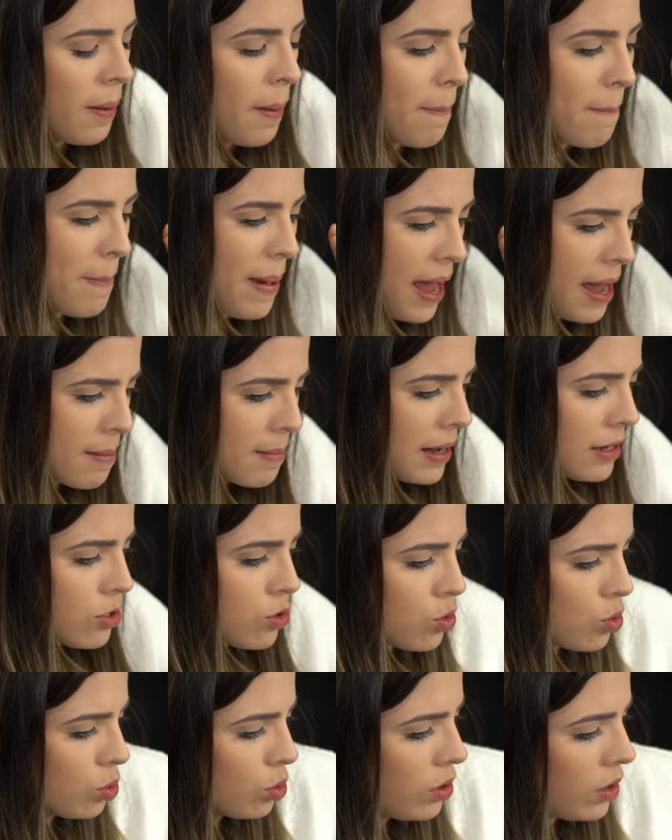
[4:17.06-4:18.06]
bem
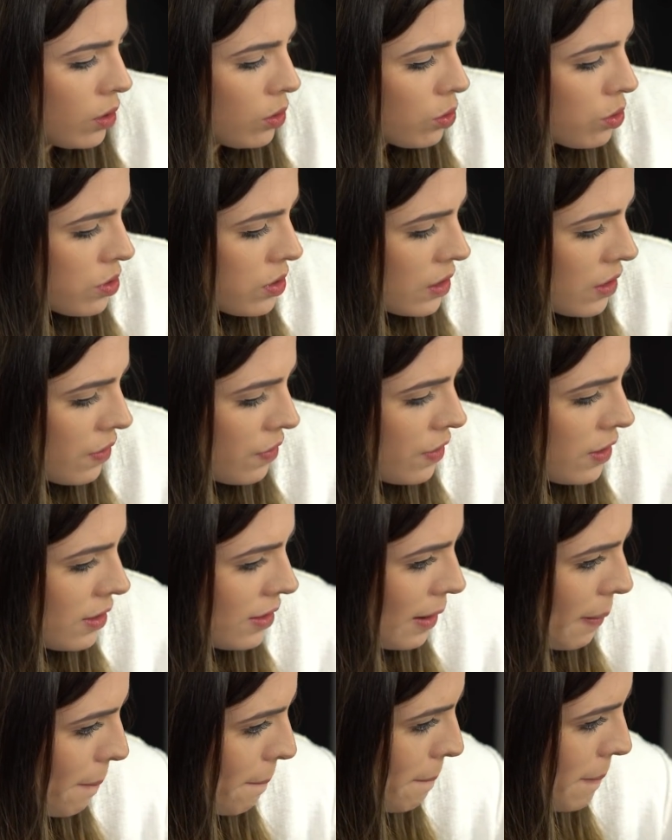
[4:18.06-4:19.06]
maçudo, inclusive,
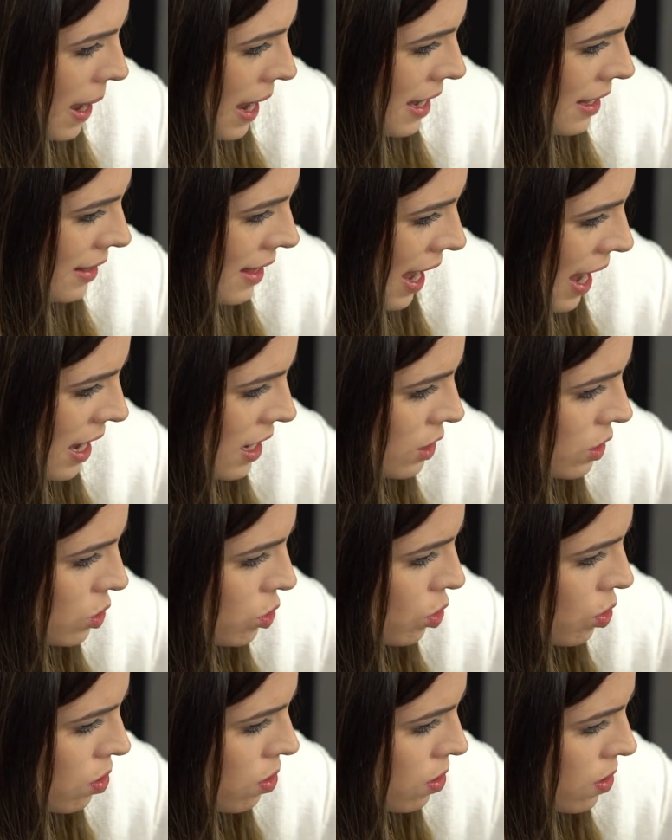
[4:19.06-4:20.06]
tá bem
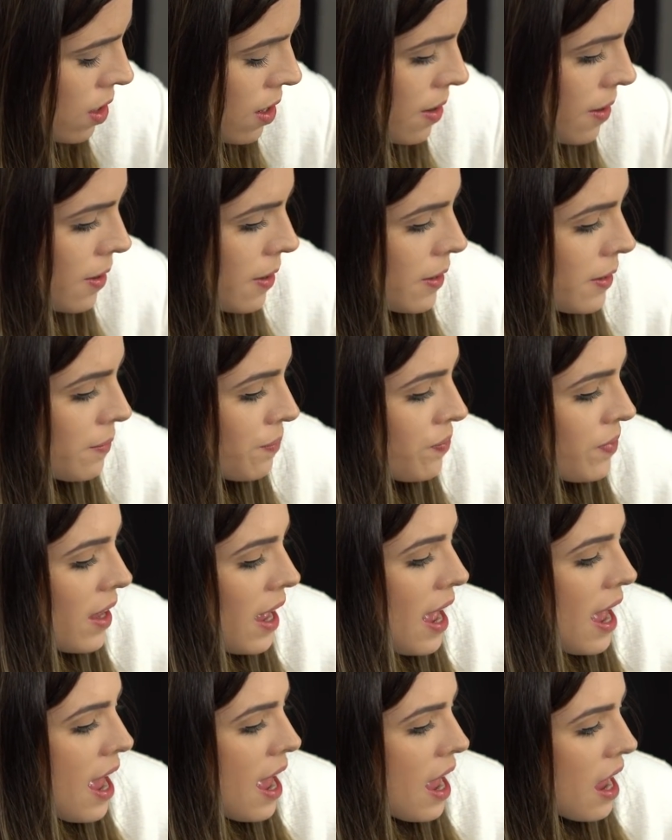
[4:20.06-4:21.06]
denso.
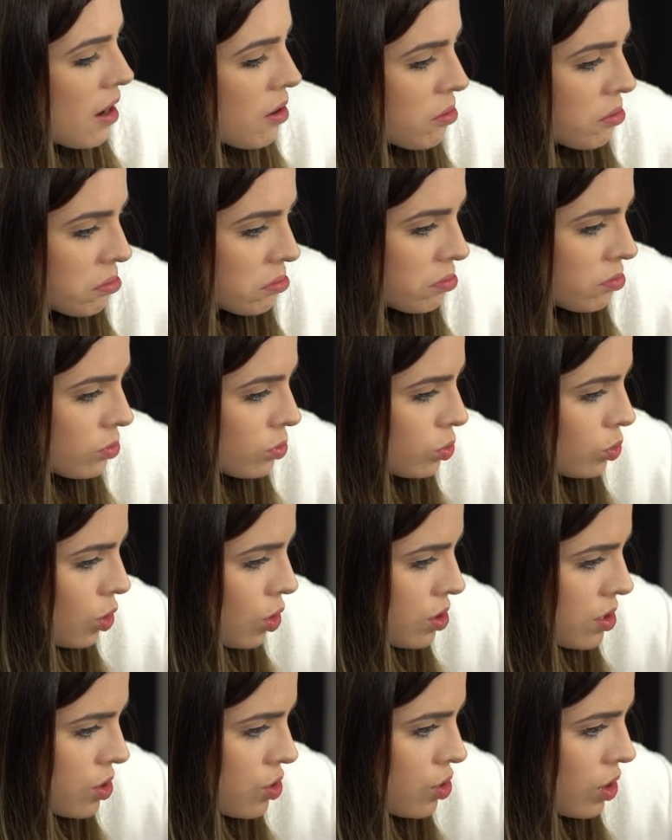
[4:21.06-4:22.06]
É, com um
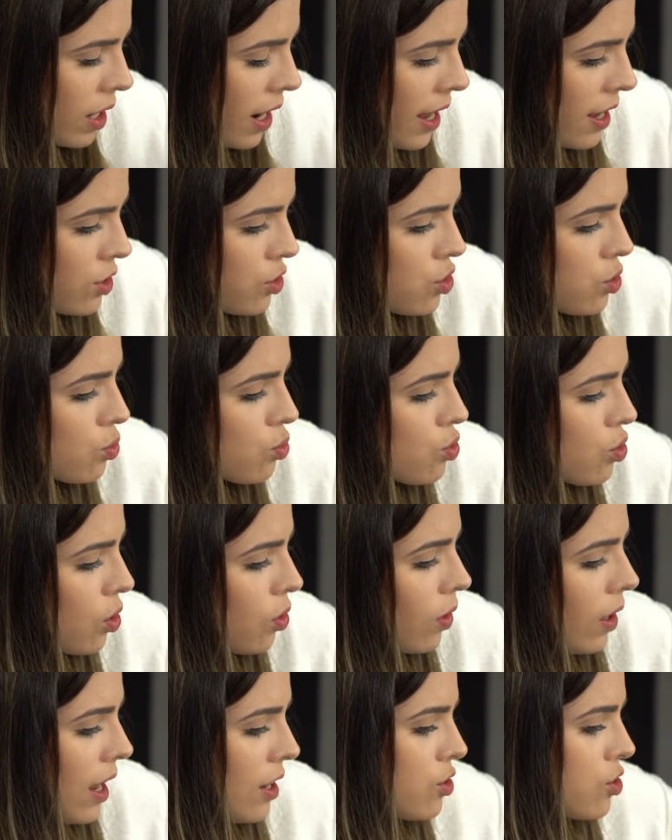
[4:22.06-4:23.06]
doce de leite e um
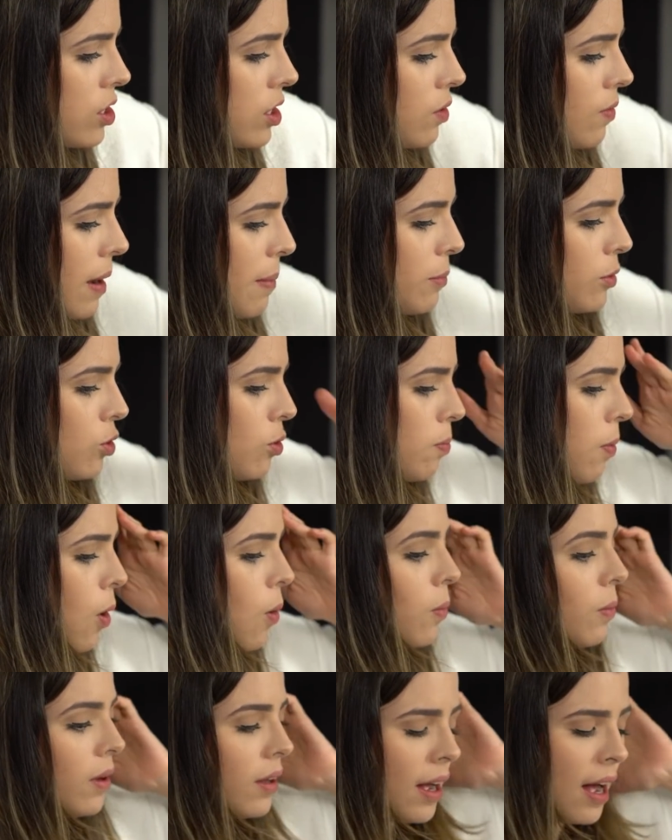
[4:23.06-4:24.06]
chocolate que não é muito
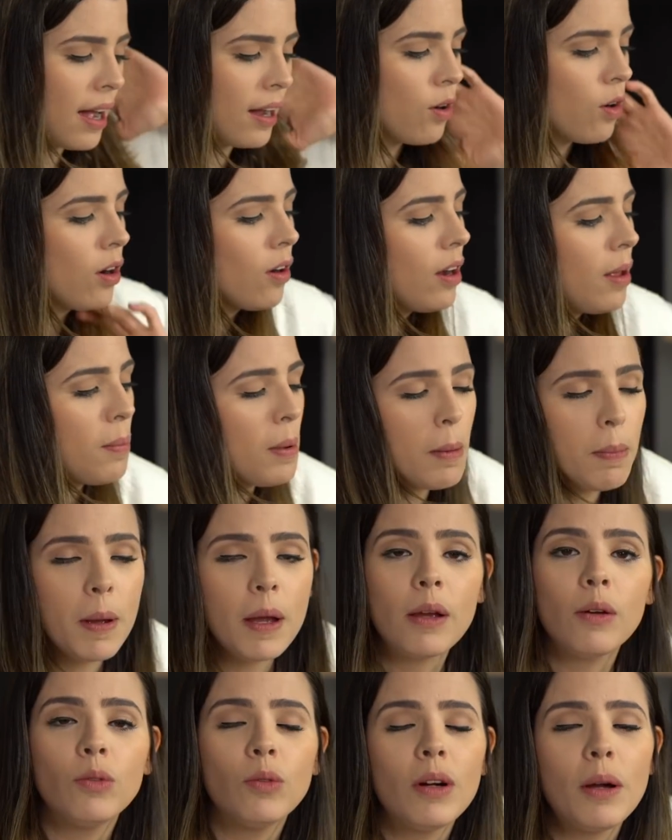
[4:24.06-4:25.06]
bom. Agora eu lembrei
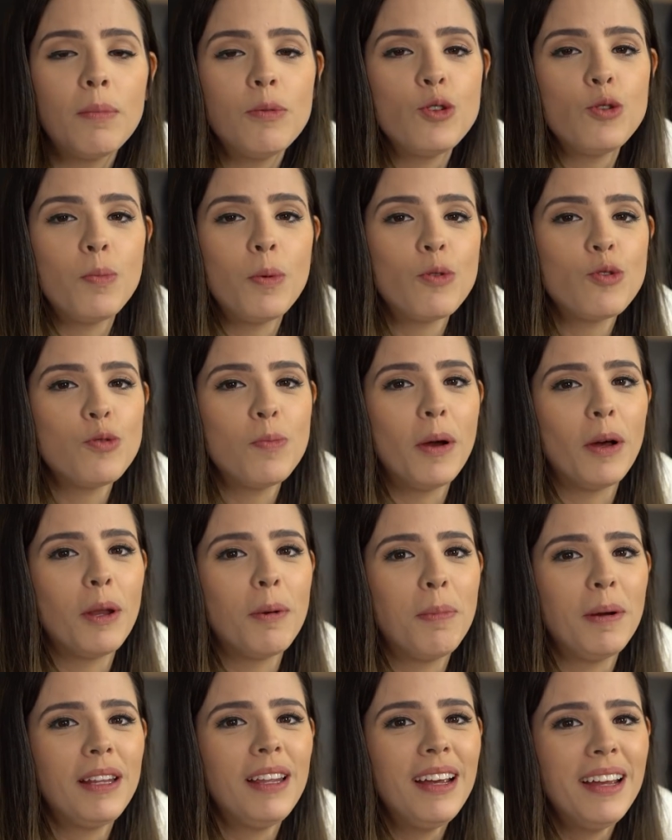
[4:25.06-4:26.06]
porque eu nunca pedi pão de mel
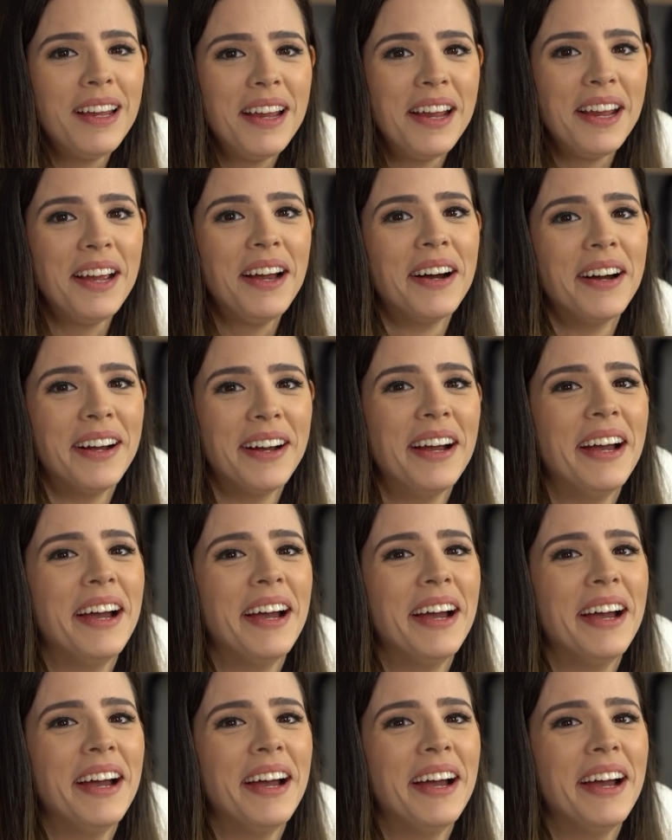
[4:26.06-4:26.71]
na padaria.